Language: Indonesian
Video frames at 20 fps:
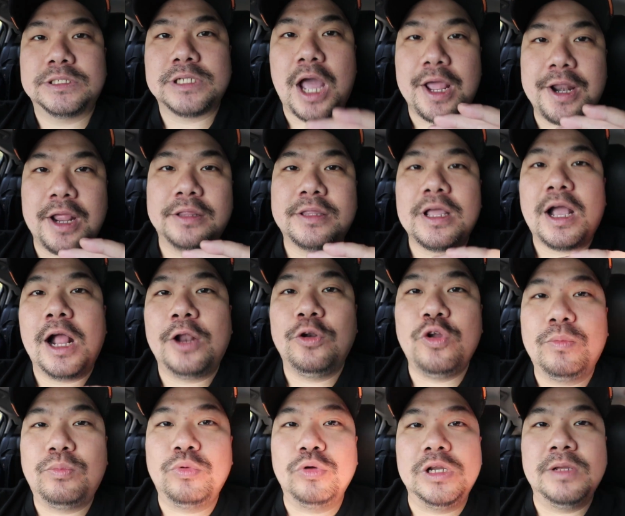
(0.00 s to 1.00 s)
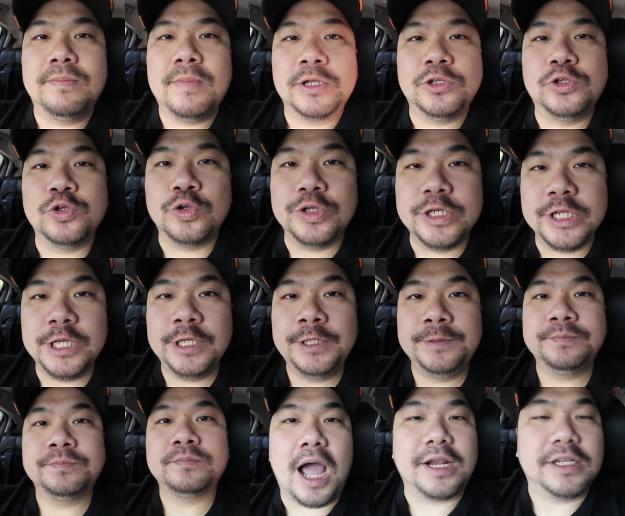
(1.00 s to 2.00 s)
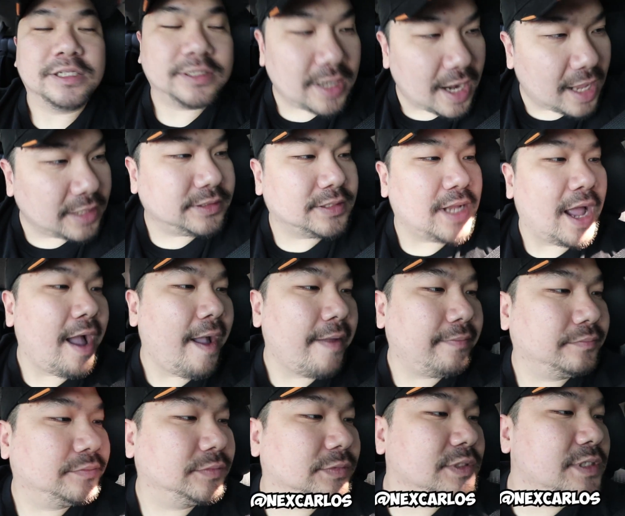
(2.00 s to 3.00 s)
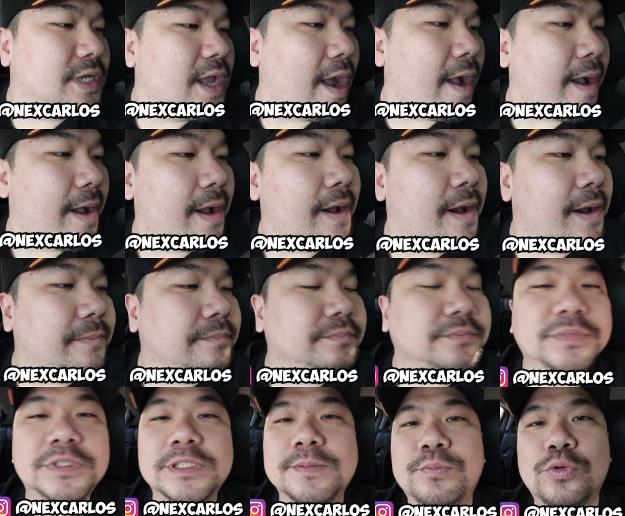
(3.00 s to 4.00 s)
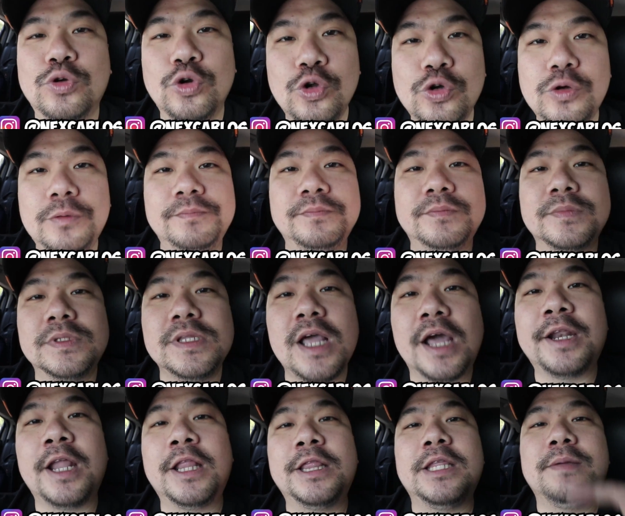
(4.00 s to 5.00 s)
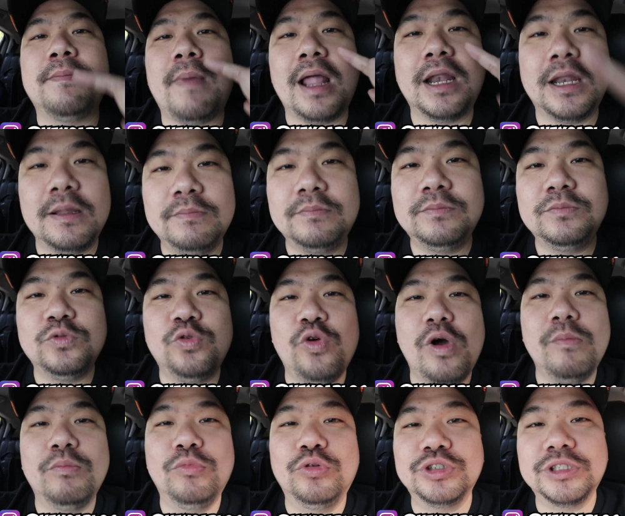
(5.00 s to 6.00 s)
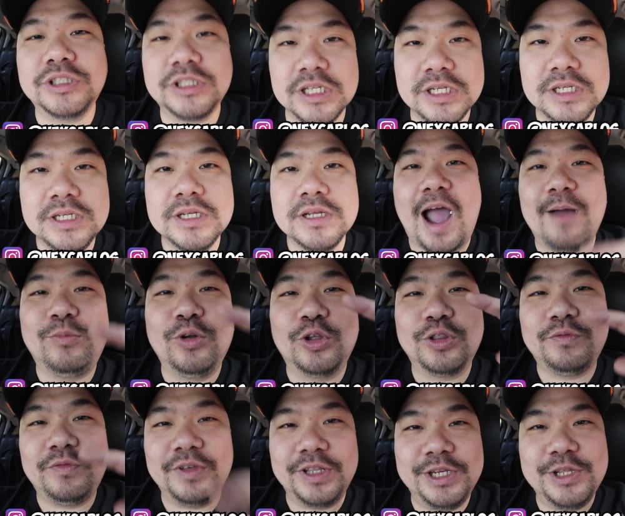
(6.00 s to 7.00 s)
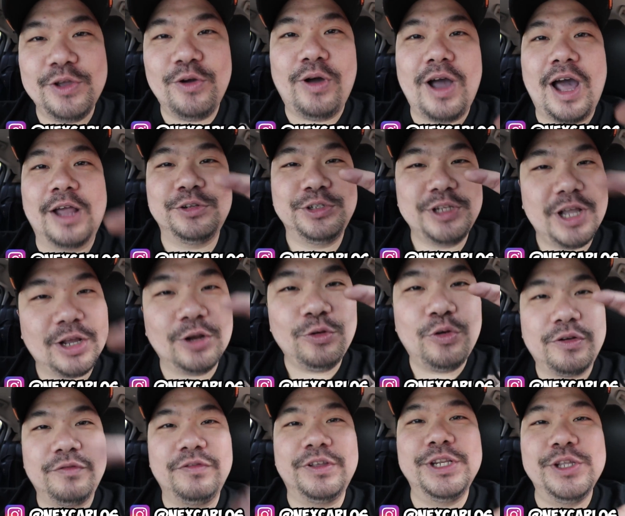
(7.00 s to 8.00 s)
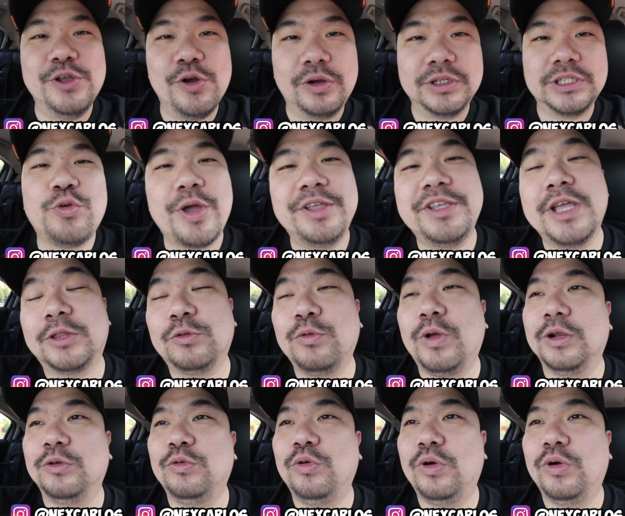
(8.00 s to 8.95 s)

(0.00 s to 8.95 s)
Sekarang tanggal 25 Juni hari Selasa jam 10 dan nanti malam gue mesti upload video harusnya keluar video sesuai jadwal